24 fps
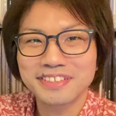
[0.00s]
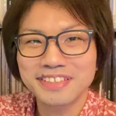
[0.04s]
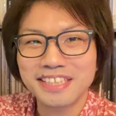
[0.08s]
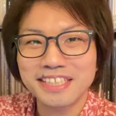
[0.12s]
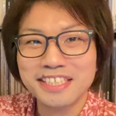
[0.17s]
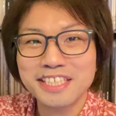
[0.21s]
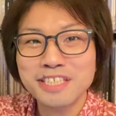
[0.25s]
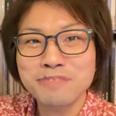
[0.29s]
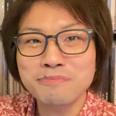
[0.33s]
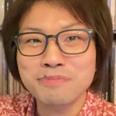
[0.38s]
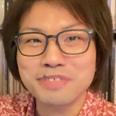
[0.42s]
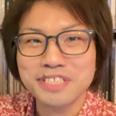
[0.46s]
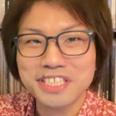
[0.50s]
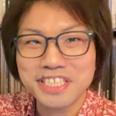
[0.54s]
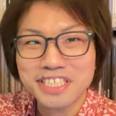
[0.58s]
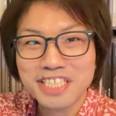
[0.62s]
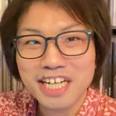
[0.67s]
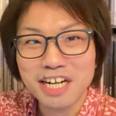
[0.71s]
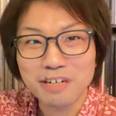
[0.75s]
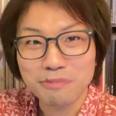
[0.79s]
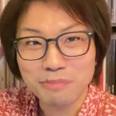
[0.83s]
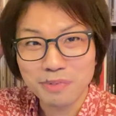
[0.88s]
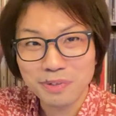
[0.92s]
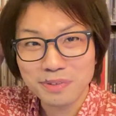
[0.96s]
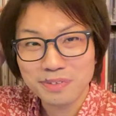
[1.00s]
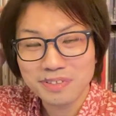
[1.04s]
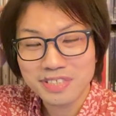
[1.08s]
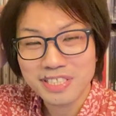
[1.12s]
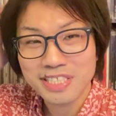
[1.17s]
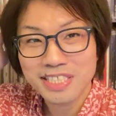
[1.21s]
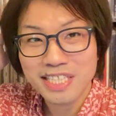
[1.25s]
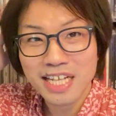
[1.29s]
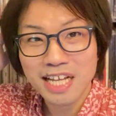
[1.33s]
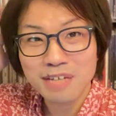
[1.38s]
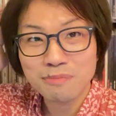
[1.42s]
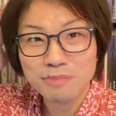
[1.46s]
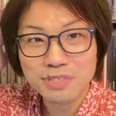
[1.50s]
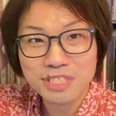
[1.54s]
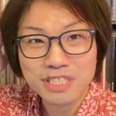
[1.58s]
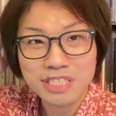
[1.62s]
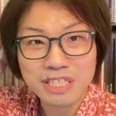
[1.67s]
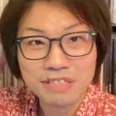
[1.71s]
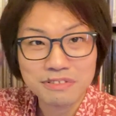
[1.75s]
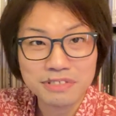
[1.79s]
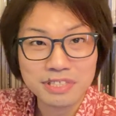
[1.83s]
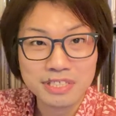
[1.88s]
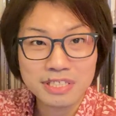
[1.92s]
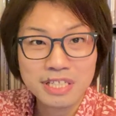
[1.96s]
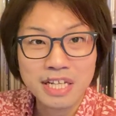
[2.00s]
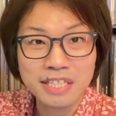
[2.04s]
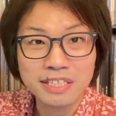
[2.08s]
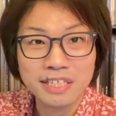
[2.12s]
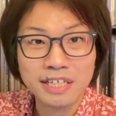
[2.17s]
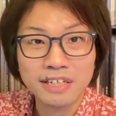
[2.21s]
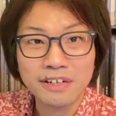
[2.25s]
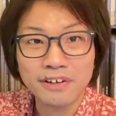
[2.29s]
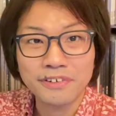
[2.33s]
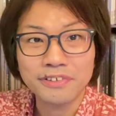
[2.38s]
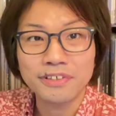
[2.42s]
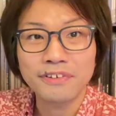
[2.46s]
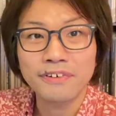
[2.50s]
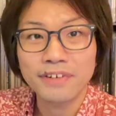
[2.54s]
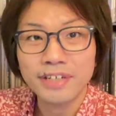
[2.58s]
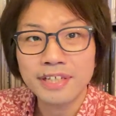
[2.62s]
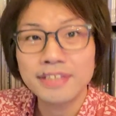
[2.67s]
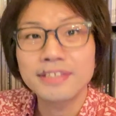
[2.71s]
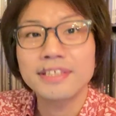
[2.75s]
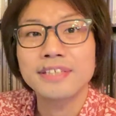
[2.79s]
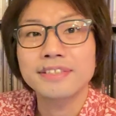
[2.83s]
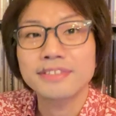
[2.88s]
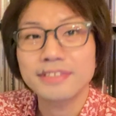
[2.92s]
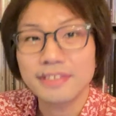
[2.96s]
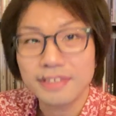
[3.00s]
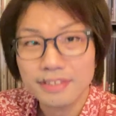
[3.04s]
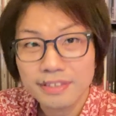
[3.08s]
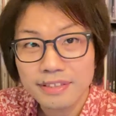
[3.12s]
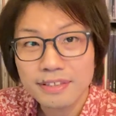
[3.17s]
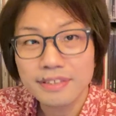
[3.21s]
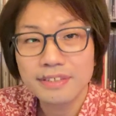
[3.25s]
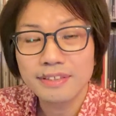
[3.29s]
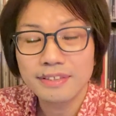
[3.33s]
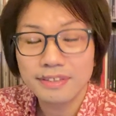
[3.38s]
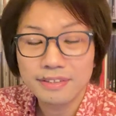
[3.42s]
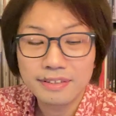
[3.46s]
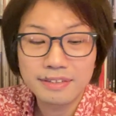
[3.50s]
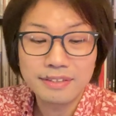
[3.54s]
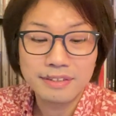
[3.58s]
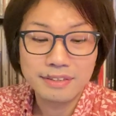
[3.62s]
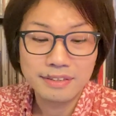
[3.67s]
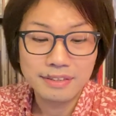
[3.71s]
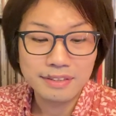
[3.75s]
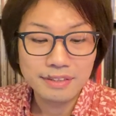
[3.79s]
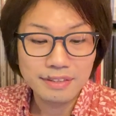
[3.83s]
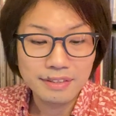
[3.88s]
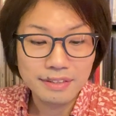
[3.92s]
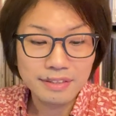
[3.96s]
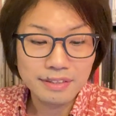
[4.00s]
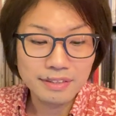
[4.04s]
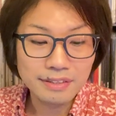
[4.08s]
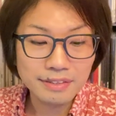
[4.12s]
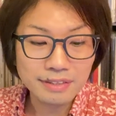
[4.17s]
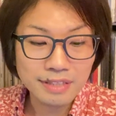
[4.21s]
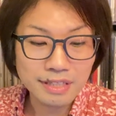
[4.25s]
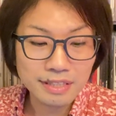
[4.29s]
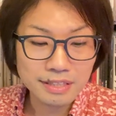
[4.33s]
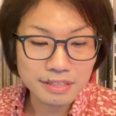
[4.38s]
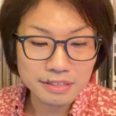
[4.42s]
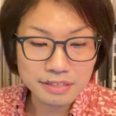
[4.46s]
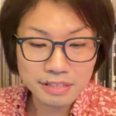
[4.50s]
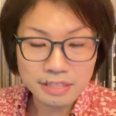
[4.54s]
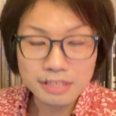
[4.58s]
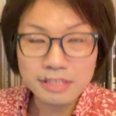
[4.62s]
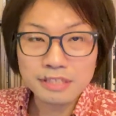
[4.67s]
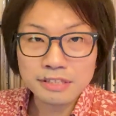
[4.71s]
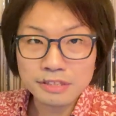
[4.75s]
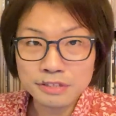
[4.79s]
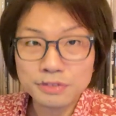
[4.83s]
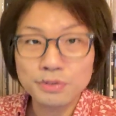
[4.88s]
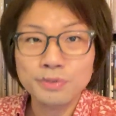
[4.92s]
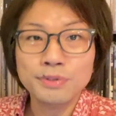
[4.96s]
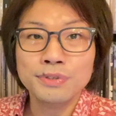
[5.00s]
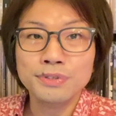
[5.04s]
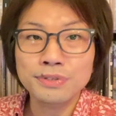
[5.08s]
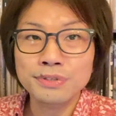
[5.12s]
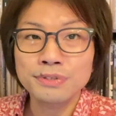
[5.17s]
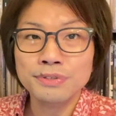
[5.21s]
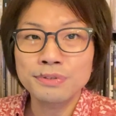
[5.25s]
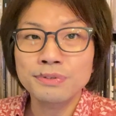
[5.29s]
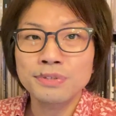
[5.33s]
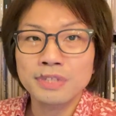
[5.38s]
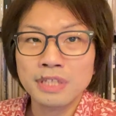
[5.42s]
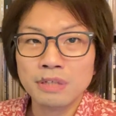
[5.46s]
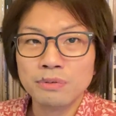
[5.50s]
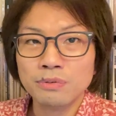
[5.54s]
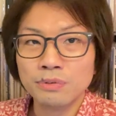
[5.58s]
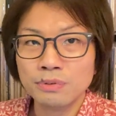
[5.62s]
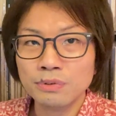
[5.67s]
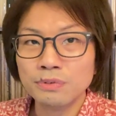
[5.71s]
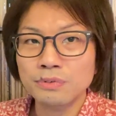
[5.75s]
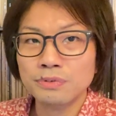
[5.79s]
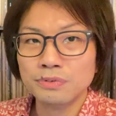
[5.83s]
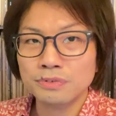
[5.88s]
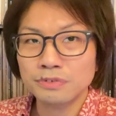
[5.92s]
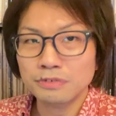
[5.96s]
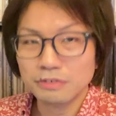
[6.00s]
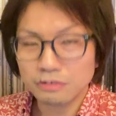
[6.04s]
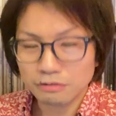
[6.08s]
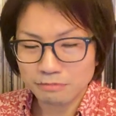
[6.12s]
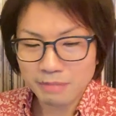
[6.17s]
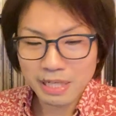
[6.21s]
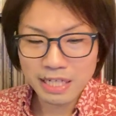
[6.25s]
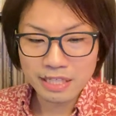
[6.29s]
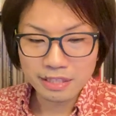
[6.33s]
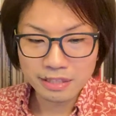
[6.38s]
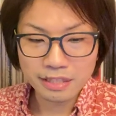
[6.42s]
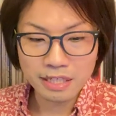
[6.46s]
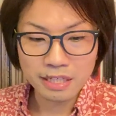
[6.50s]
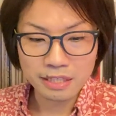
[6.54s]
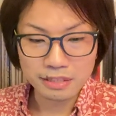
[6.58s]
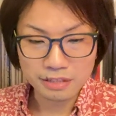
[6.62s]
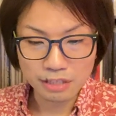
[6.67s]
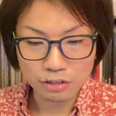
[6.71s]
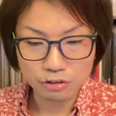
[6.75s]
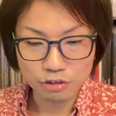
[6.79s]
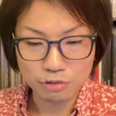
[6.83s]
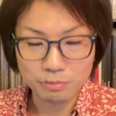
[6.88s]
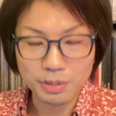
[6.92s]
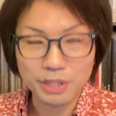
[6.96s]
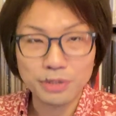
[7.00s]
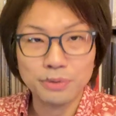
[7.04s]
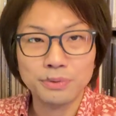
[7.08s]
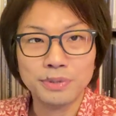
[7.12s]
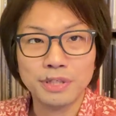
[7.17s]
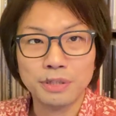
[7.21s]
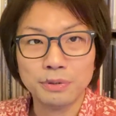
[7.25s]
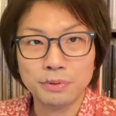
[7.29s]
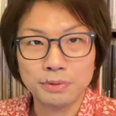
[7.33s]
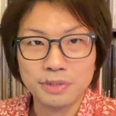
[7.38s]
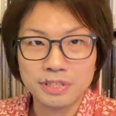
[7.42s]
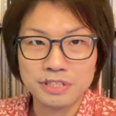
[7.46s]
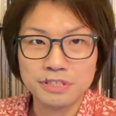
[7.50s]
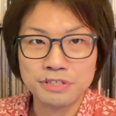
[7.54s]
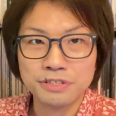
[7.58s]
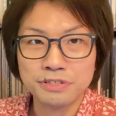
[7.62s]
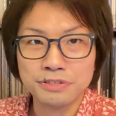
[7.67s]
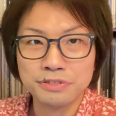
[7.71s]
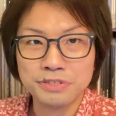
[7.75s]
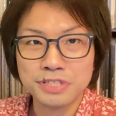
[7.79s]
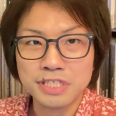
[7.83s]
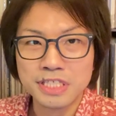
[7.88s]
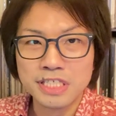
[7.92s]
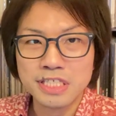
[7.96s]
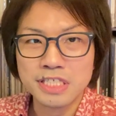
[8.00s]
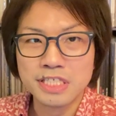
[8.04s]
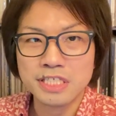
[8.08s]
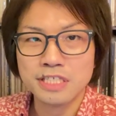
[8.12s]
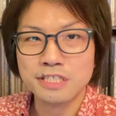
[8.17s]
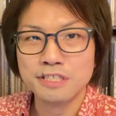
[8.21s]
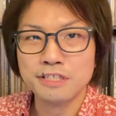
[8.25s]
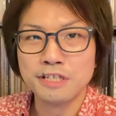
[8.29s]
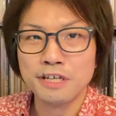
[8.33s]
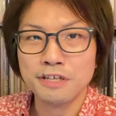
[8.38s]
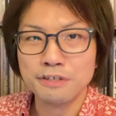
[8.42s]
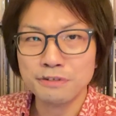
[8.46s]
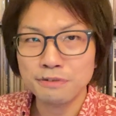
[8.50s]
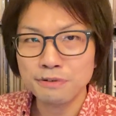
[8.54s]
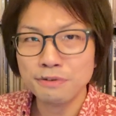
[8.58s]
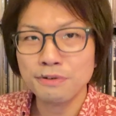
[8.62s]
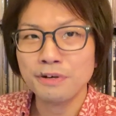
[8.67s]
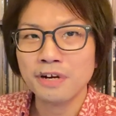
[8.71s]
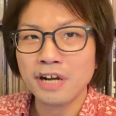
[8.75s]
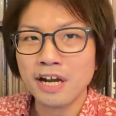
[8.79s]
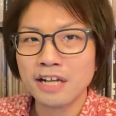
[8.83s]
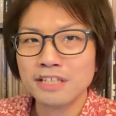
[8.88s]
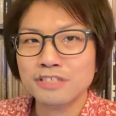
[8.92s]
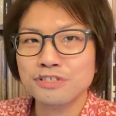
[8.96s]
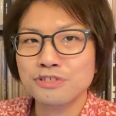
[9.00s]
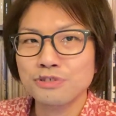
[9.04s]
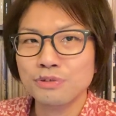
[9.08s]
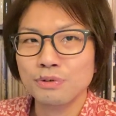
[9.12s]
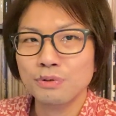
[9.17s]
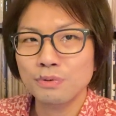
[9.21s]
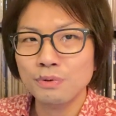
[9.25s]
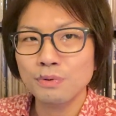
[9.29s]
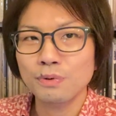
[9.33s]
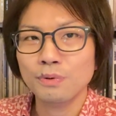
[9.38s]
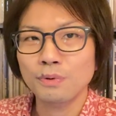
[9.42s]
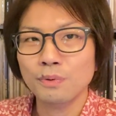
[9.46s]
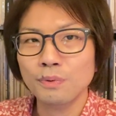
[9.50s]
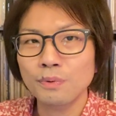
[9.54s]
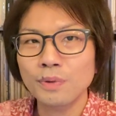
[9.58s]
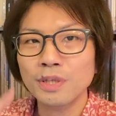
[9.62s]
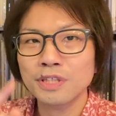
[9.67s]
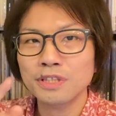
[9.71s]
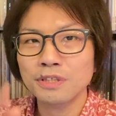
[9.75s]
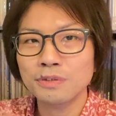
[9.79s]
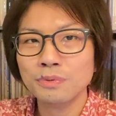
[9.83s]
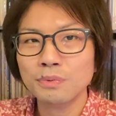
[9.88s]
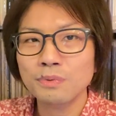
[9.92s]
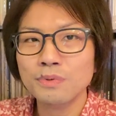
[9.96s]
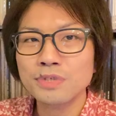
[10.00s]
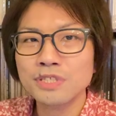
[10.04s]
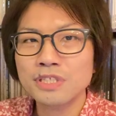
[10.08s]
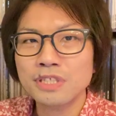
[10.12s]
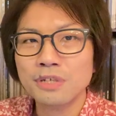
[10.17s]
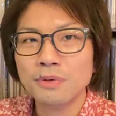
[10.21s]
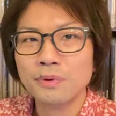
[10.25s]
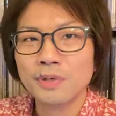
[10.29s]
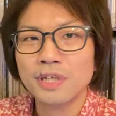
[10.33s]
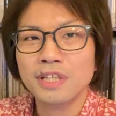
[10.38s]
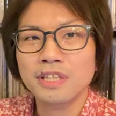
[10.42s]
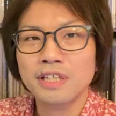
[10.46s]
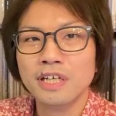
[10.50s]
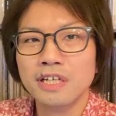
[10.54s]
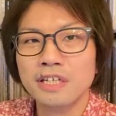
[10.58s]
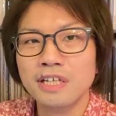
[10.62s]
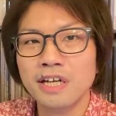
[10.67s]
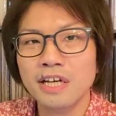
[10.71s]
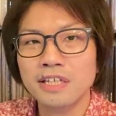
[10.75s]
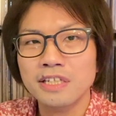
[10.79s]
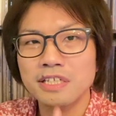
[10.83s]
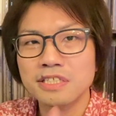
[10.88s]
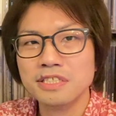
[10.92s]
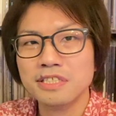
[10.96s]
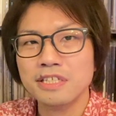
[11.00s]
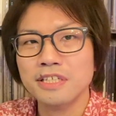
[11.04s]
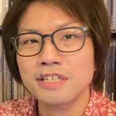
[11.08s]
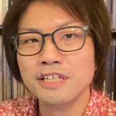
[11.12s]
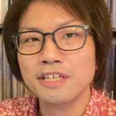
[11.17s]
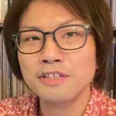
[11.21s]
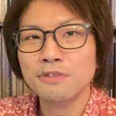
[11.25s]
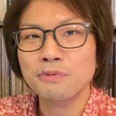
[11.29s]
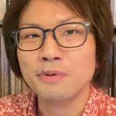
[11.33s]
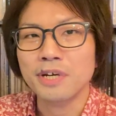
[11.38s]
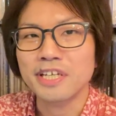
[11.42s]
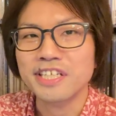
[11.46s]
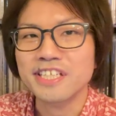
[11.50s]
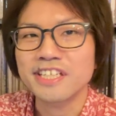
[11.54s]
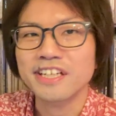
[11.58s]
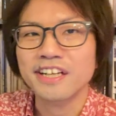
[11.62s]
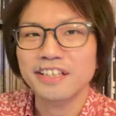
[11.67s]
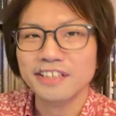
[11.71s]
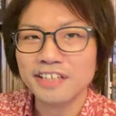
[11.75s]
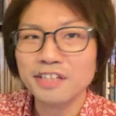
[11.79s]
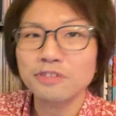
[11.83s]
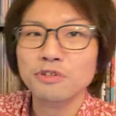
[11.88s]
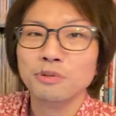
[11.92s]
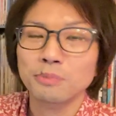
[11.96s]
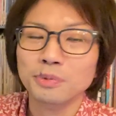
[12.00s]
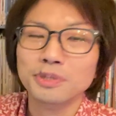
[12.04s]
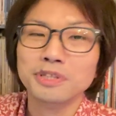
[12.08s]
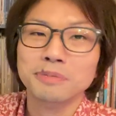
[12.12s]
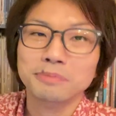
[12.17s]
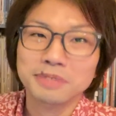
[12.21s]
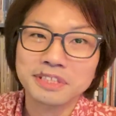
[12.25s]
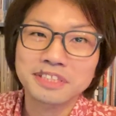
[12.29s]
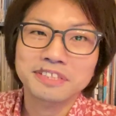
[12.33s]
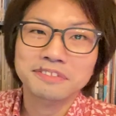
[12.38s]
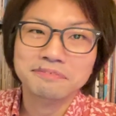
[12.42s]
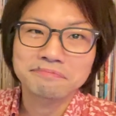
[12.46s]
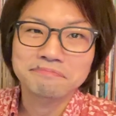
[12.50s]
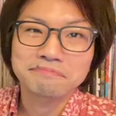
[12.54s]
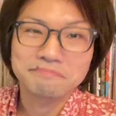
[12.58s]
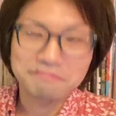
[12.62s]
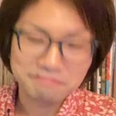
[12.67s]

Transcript: だって気分違うもん、時代も違うし、何が変わるか分かんないですからね。で, でそういうようなことを踏まえた、例えば今日のろくがつじゅうににちっていう感情をこうやって残しておけたり話していけるのはいいかなと思ってます。